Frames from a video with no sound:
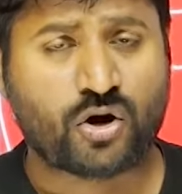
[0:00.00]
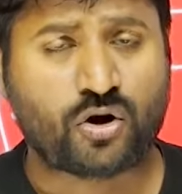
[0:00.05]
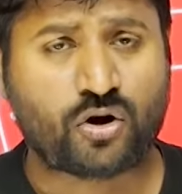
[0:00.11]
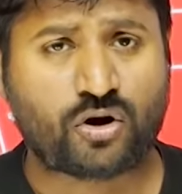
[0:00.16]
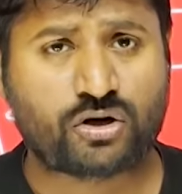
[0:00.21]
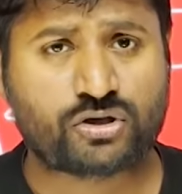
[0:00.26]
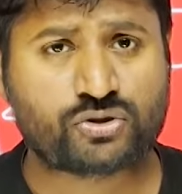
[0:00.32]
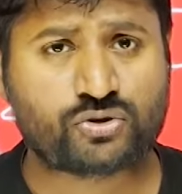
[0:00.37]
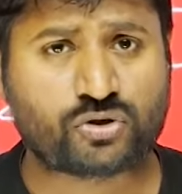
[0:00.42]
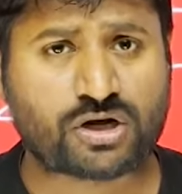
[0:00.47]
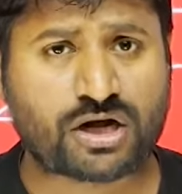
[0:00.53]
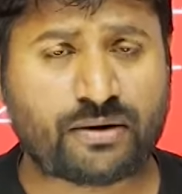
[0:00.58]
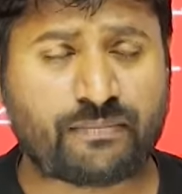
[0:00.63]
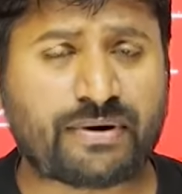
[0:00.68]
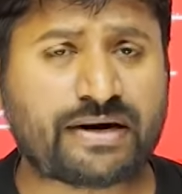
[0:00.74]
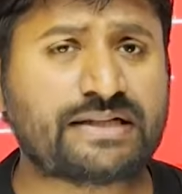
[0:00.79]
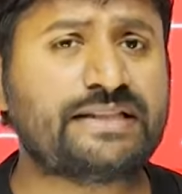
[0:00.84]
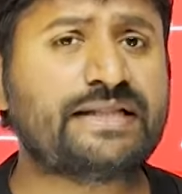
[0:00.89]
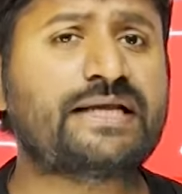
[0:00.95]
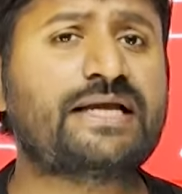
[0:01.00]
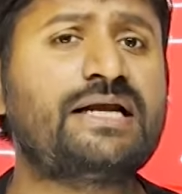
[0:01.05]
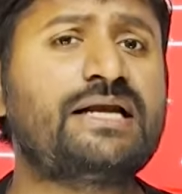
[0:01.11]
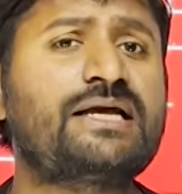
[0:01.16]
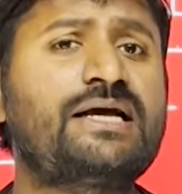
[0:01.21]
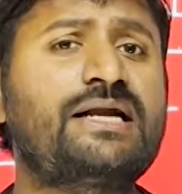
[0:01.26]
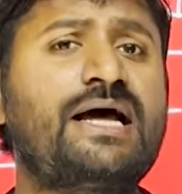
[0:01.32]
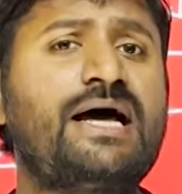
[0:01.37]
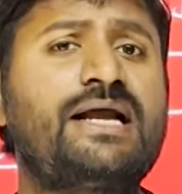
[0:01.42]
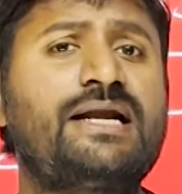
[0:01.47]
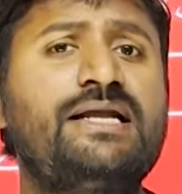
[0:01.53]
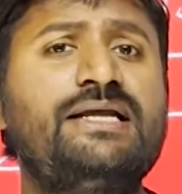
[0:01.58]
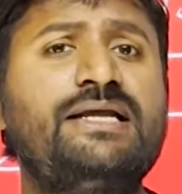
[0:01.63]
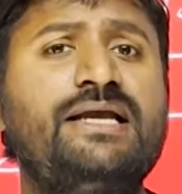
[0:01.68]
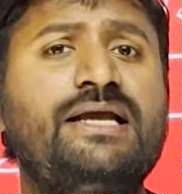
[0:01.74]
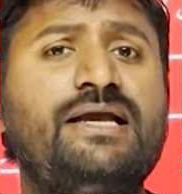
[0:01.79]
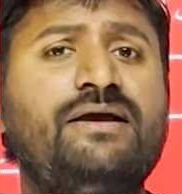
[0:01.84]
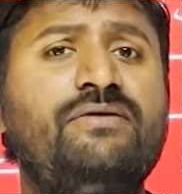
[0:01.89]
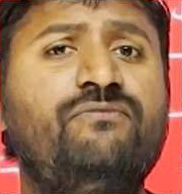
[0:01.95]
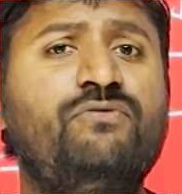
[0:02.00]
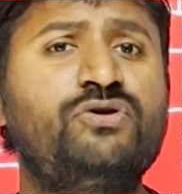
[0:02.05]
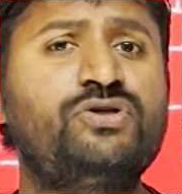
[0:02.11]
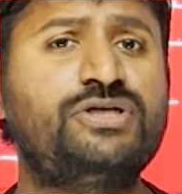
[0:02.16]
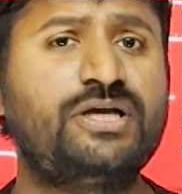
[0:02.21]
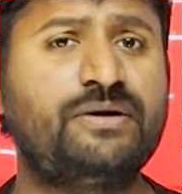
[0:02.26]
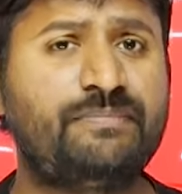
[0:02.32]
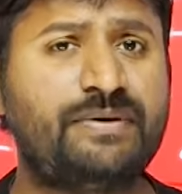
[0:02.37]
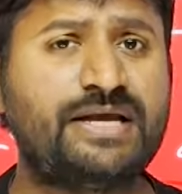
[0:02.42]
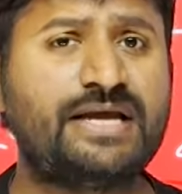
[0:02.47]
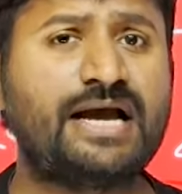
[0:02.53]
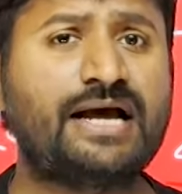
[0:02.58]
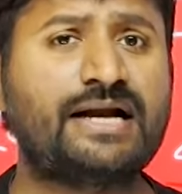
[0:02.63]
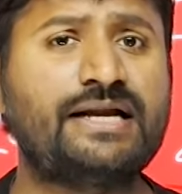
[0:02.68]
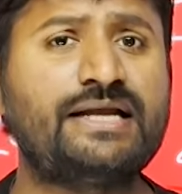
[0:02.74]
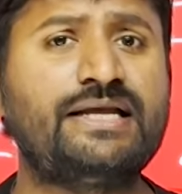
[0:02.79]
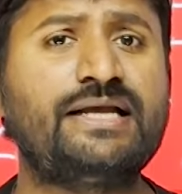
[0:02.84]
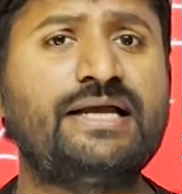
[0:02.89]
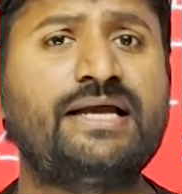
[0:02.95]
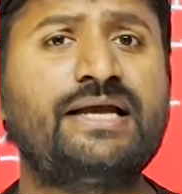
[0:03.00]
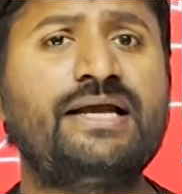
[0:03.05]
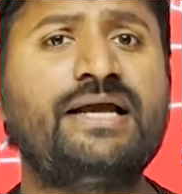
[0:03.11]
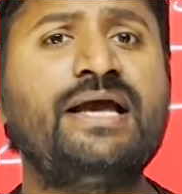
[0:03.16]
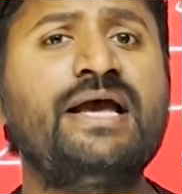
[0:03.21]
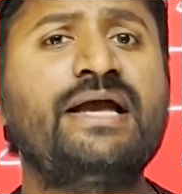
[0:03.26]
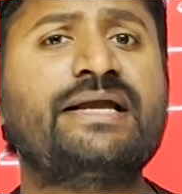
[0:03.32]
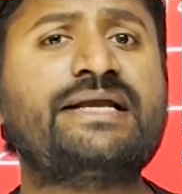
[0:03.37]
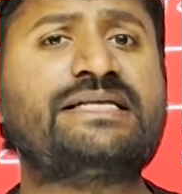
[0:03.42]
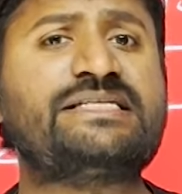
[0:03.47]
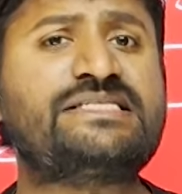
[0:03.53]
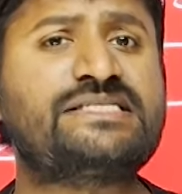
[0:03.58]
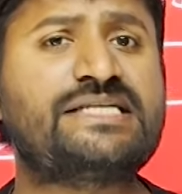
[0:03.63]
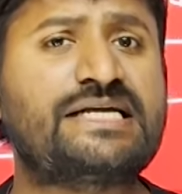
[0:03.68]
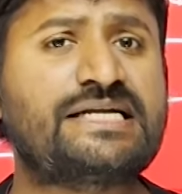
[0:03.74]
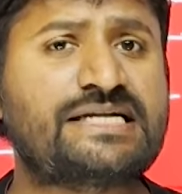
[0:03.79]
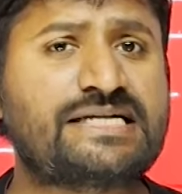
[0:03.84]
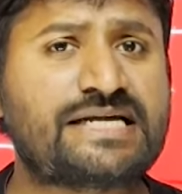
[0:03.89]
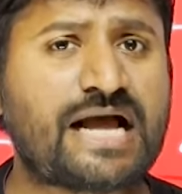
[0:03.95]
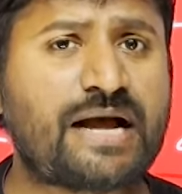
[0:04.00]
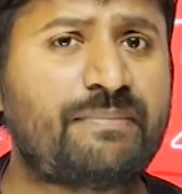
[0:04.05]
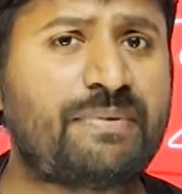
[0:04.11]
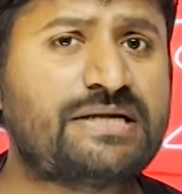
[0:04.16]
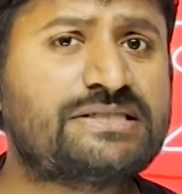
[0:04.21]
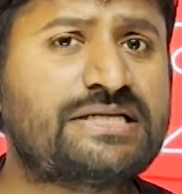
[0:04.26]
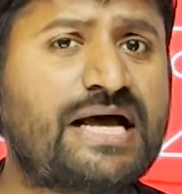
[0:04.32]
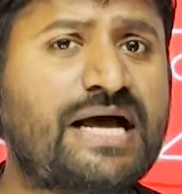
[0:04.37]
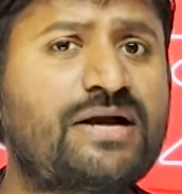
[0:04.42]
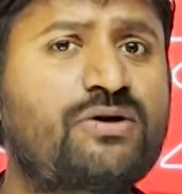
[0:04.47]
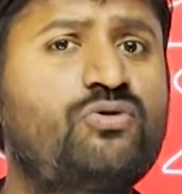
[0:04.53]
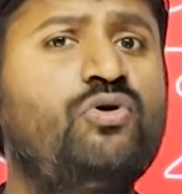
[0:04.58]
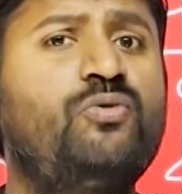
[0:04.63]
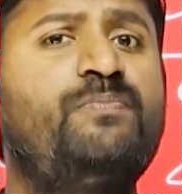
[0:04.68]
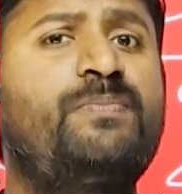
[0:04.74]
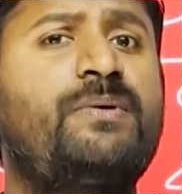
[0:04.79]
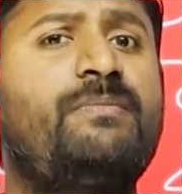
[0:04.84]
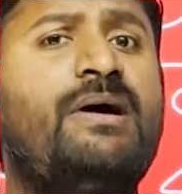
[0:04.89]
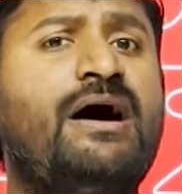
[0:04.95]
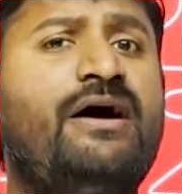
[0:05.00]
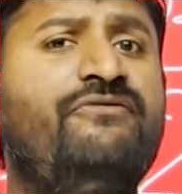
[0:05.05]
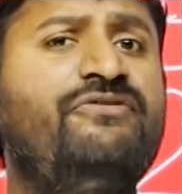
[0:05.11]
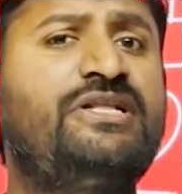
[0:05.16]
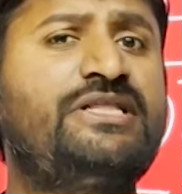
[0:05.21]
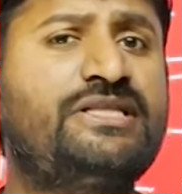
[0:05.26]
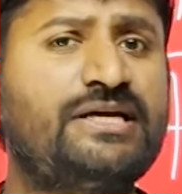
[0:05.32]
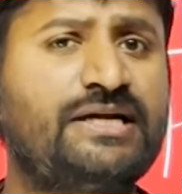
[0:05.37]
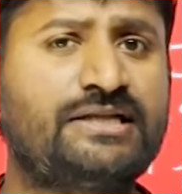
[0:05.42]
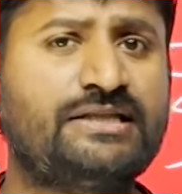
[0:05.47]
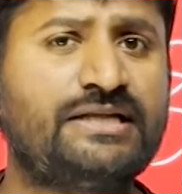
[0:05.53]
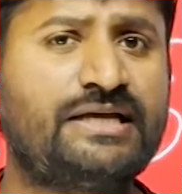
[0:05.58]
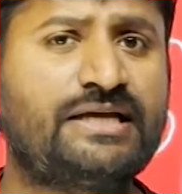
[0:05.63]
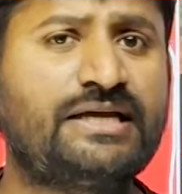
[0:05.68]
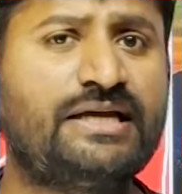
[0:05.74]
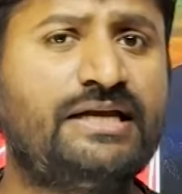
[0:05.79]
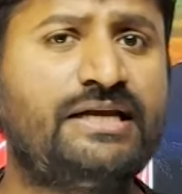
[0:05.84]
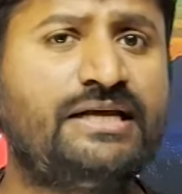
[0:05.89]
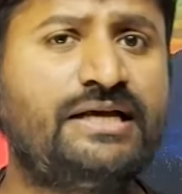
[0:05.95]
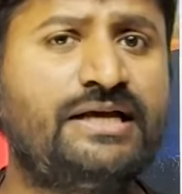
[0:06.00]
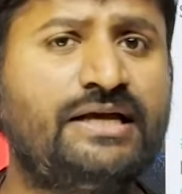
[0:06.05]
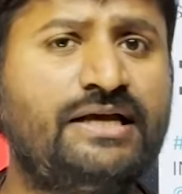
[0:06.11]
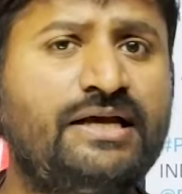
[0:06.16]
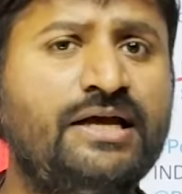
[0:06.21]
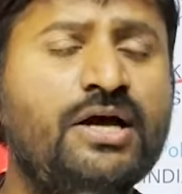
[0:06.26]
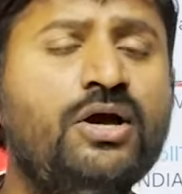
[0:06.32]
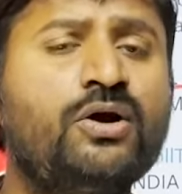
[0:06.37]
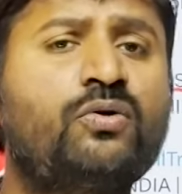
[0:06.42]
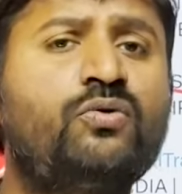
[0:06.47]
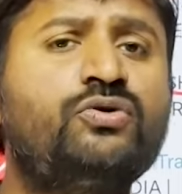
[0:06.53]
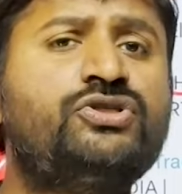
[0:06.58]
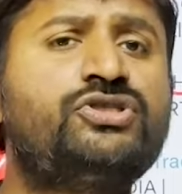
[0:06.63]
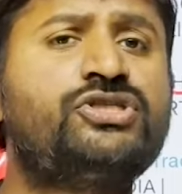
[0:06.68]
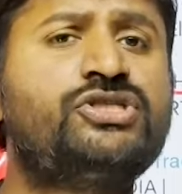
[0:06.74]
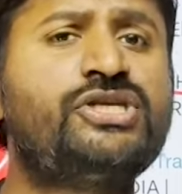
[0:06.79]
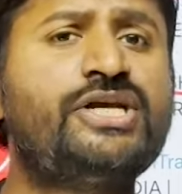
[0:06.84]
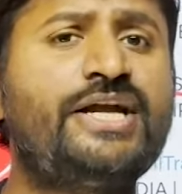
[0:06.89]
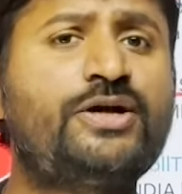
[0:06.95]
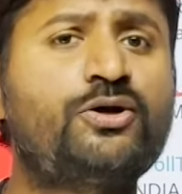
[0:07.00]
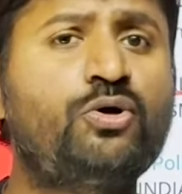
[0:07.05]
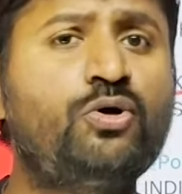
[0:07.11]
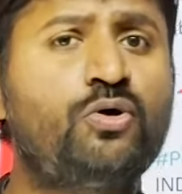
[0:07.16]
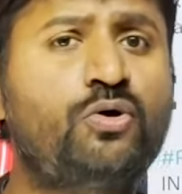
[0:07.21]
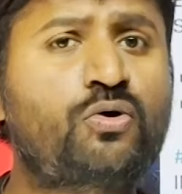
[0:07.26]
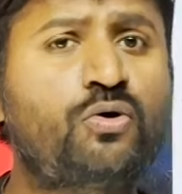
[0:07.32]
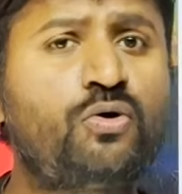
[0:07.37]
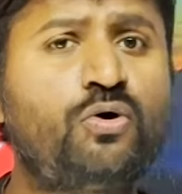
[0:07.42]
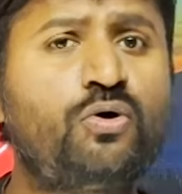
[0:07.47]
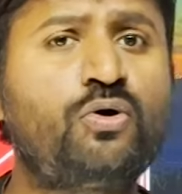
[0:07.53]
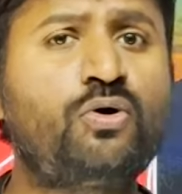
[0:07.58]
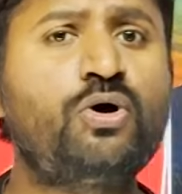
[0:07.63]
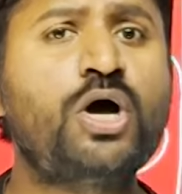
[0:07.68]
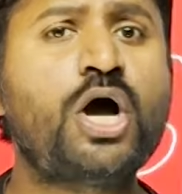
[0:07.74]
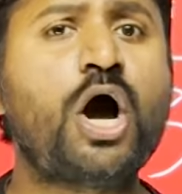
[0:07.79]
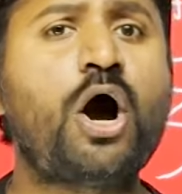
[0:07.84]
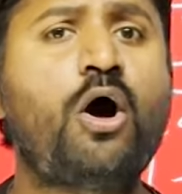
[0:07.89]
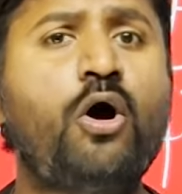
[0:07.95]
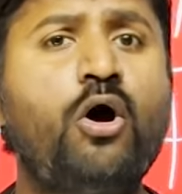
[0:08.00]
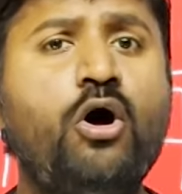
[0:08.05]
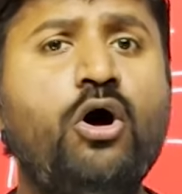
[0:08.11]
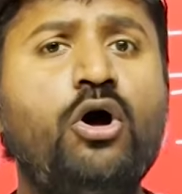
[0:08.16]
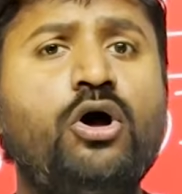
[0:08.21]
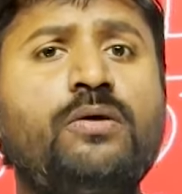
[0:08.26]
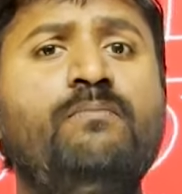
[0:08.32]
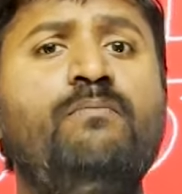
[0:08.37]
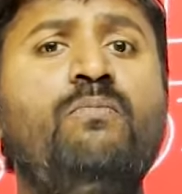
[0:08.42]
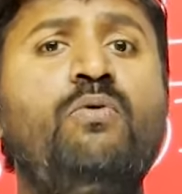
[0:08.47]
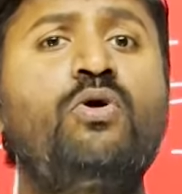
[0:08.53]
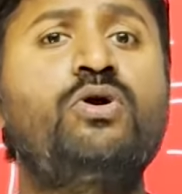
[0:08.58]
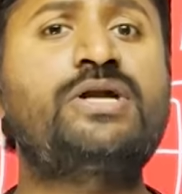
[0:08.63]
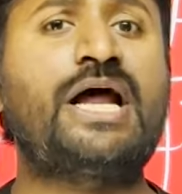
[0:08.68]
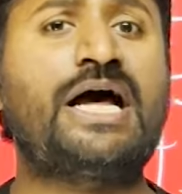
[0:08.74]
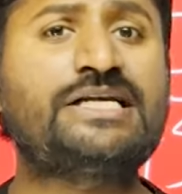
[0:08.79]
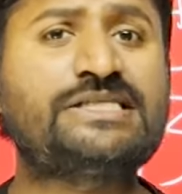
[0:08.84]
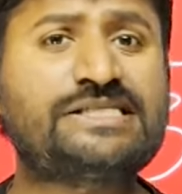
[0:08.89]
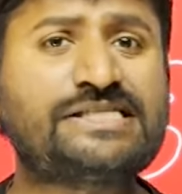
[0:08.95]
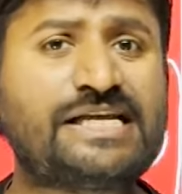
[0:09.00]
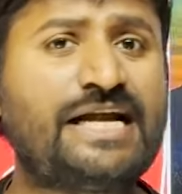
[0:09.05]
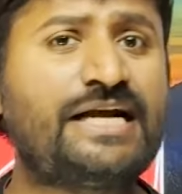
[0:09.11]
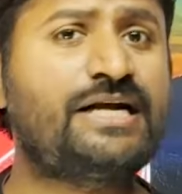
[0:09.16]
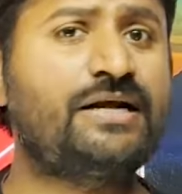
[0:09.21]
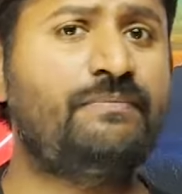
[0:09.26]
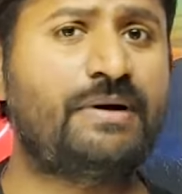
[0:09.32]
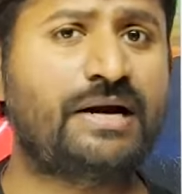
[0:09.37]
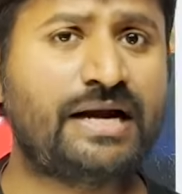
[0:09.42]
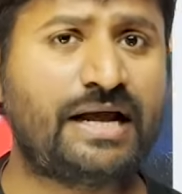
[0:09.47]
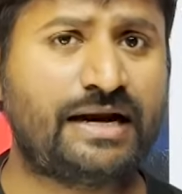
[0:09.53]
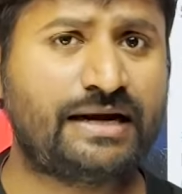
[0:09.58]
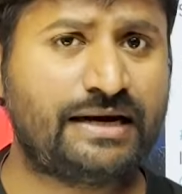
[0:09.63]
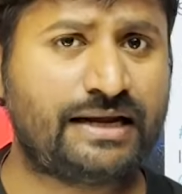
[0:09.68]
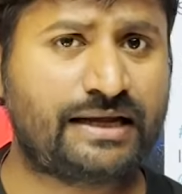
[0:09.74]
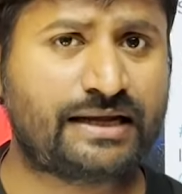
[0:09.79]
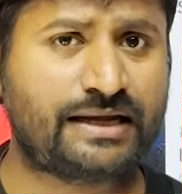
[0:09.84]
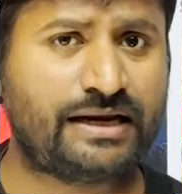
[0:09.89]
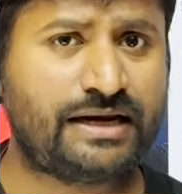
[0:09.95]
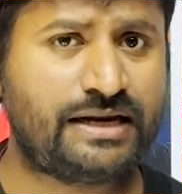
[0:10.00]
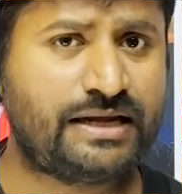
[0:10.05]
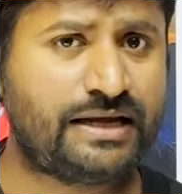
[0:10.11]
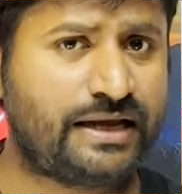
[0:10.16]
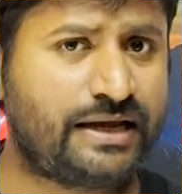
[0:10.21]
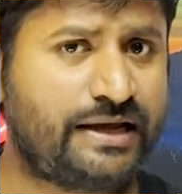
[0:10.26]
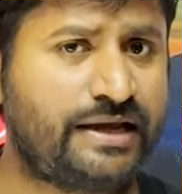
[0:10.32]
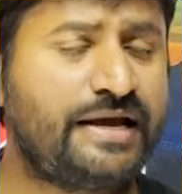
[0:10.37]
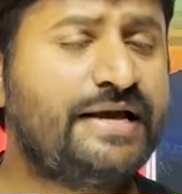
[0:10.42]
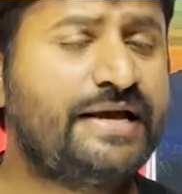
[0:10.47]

और जो खबर निकल कर आ रही है वो ये भी आ रही है कि सट्टा बाजार को प्रभावित करने के लिए कुछ सेठों को और मोटा सेठ बनाने के लिए